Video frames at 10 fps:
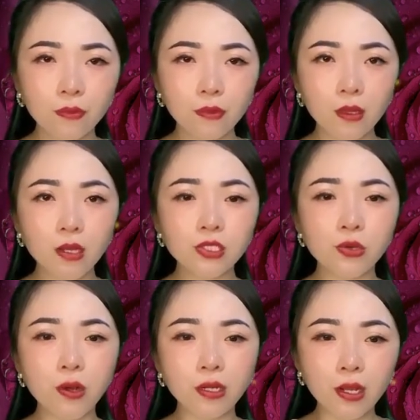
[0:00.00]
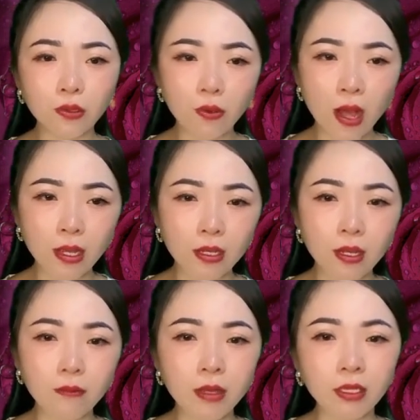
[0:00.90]
Tiếng chuông điện thoại
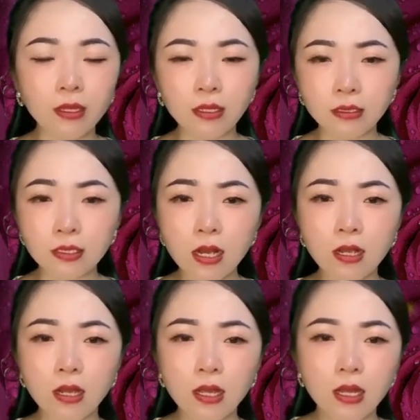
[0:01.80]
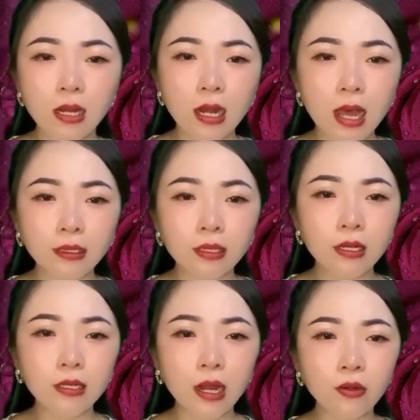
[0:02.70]
khiến mình tỉnh giấc là
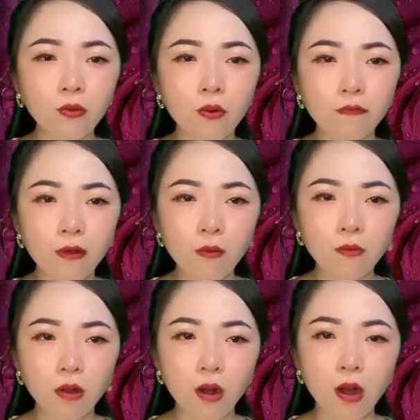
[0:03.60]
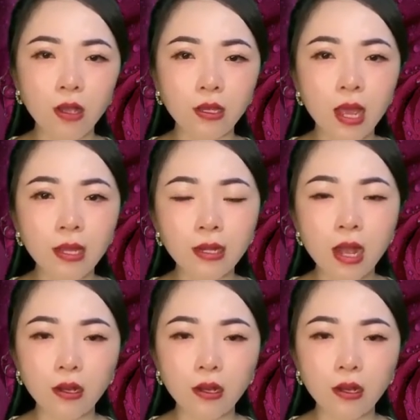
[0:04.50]
tin nhắn của Phong hỏi anh đang ở